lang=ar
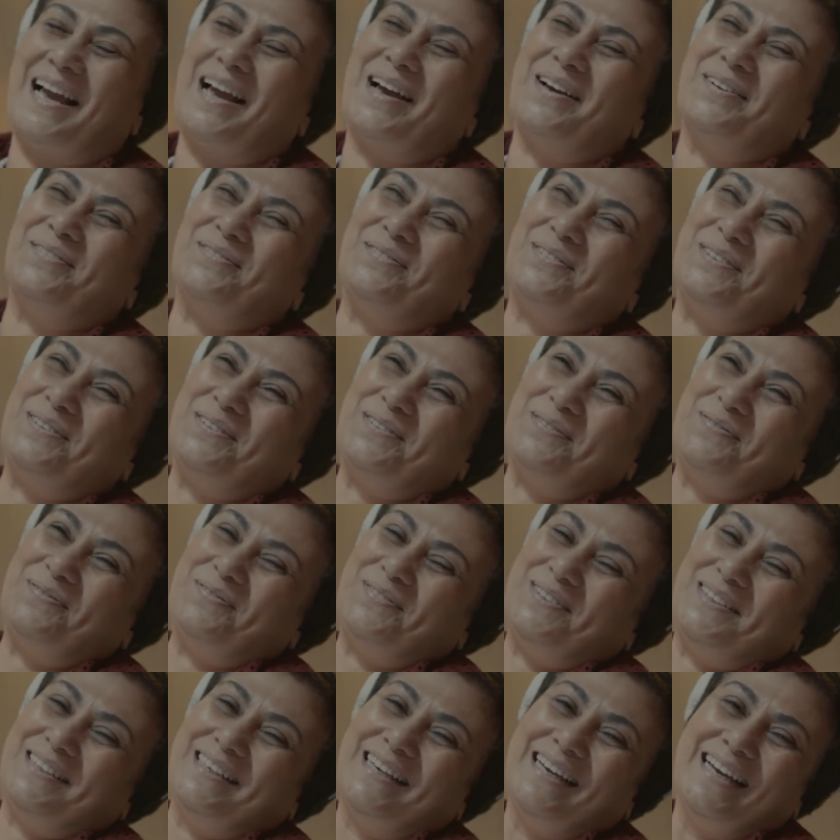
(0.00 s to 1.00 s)
يا
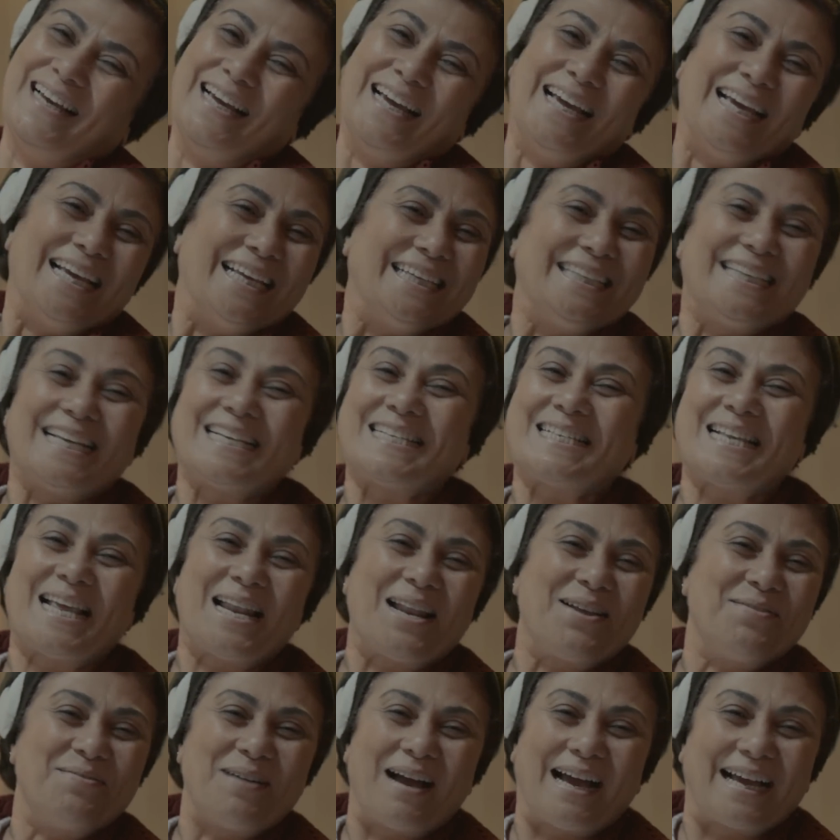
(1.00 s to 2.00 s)
حبيبي يا
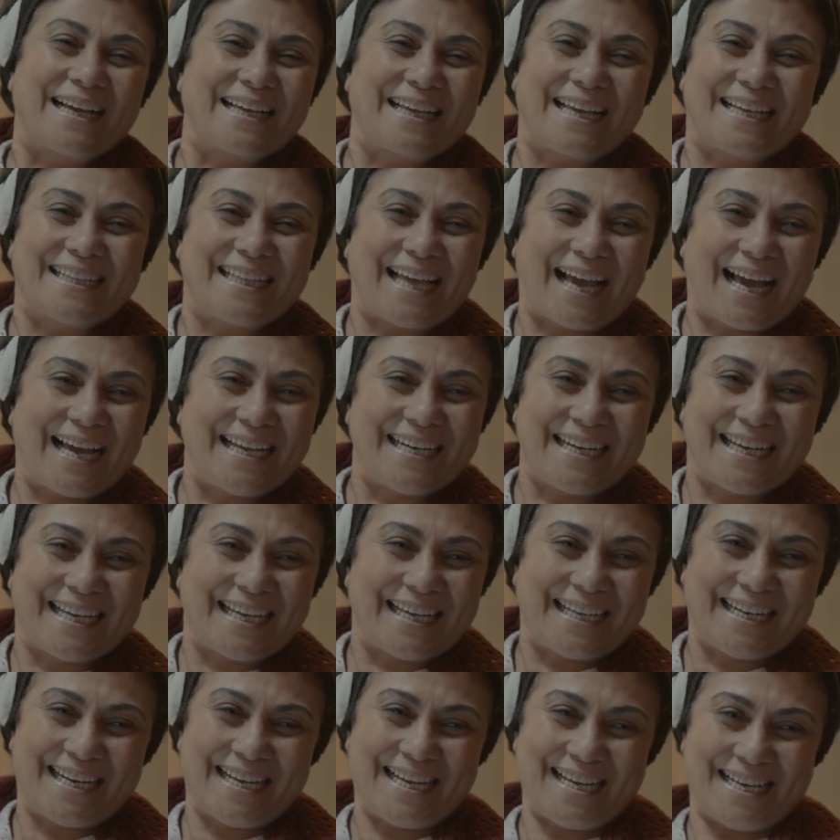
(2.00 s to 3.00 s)
سلام على الجدعنه
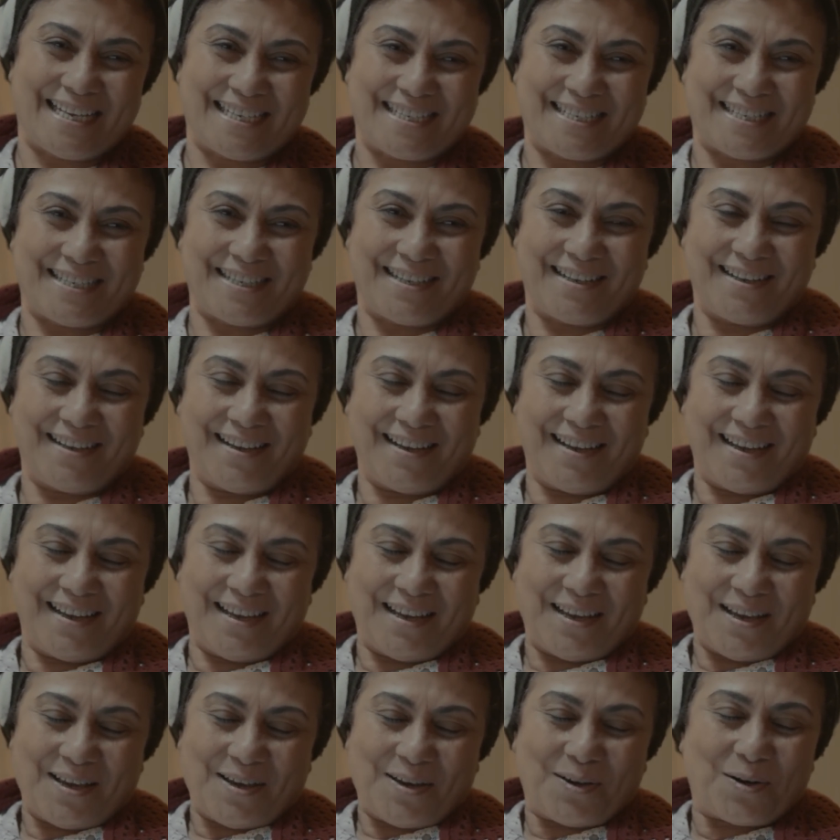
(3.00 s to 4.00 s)
يا ناس
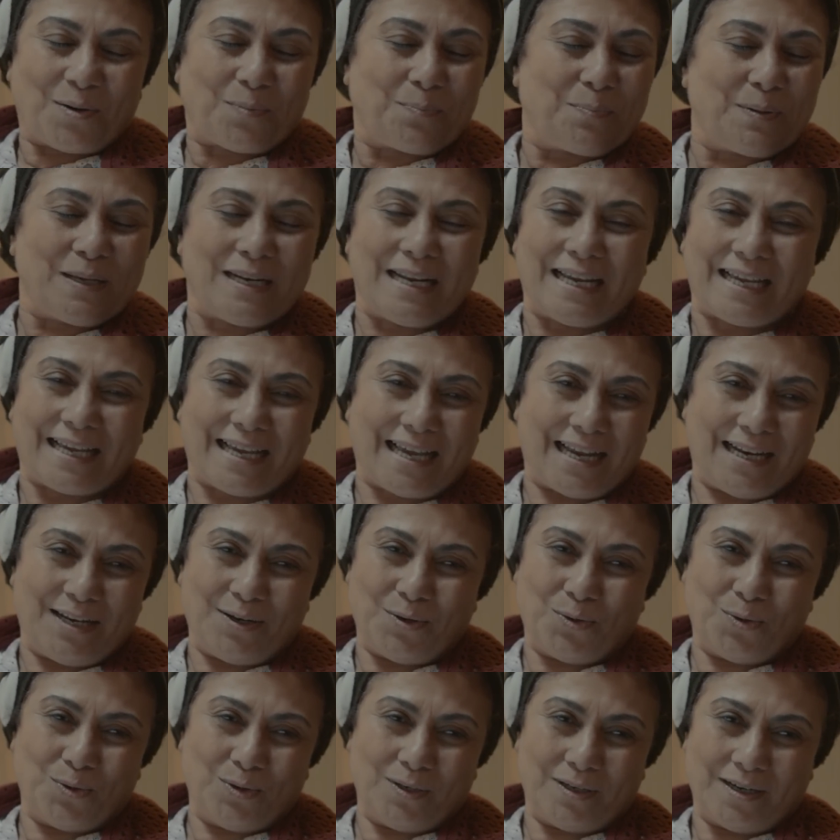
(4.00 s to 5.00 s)
ربنا
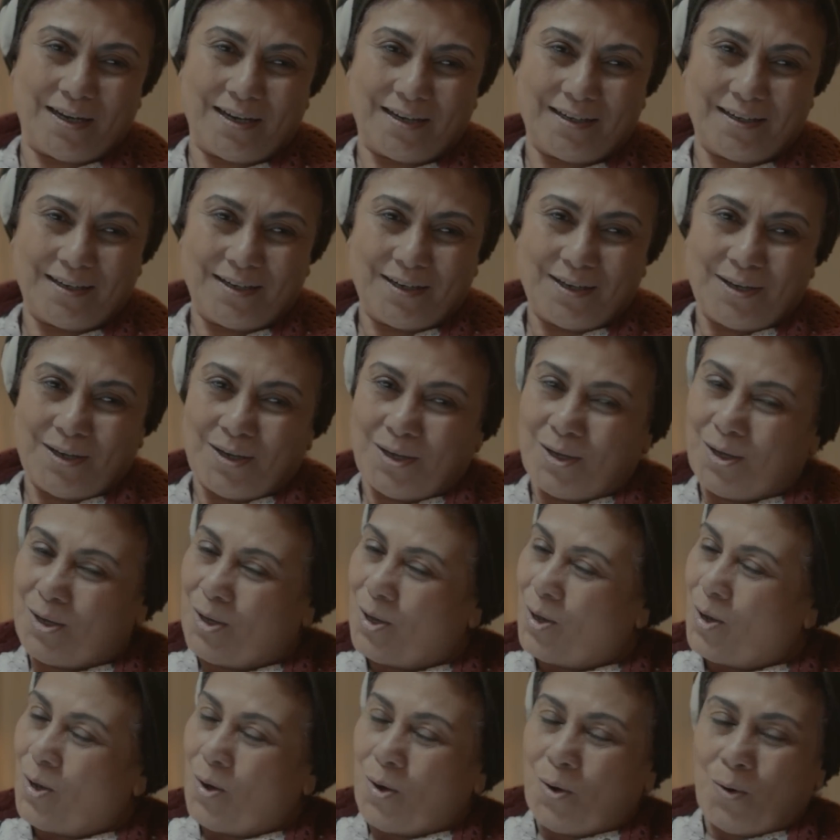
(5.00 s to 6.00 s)
يخليه لنا
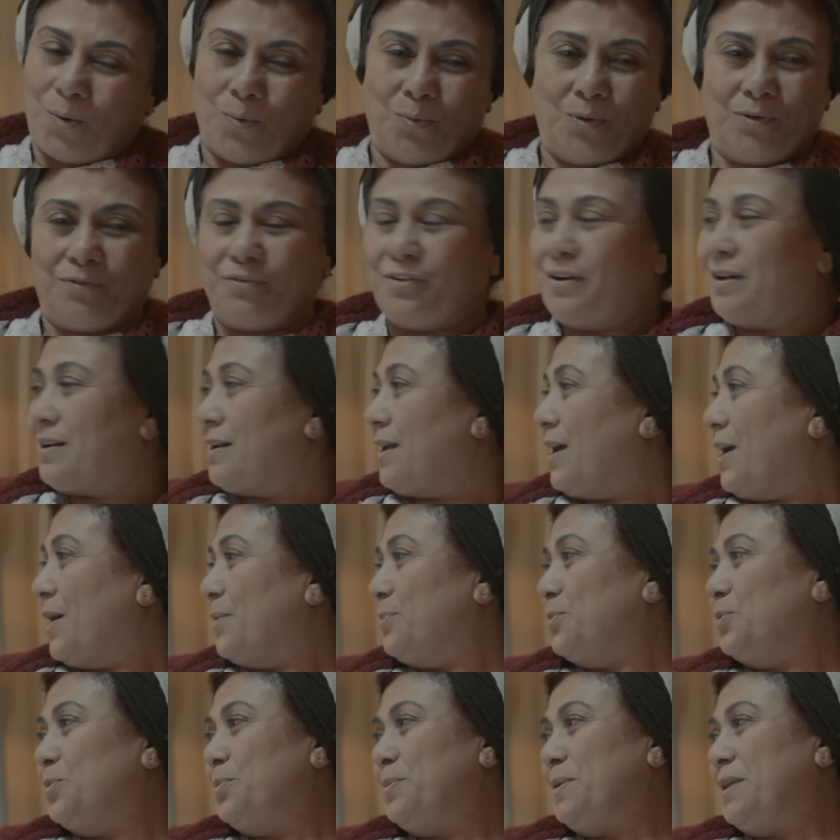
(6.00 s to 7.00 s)
ويفرح
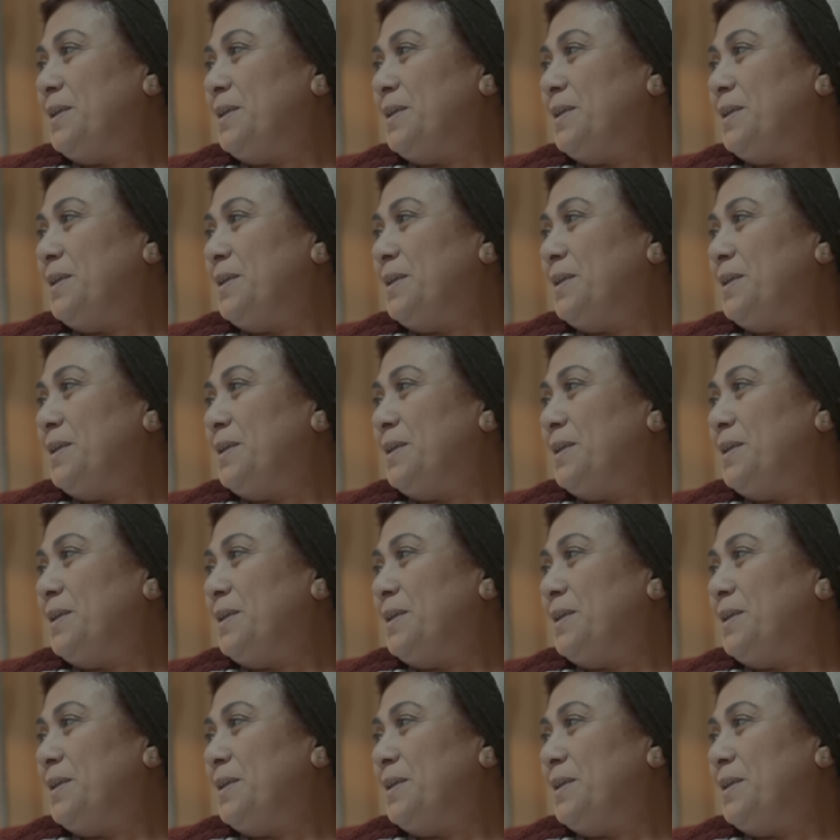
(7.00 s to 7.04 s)
أبو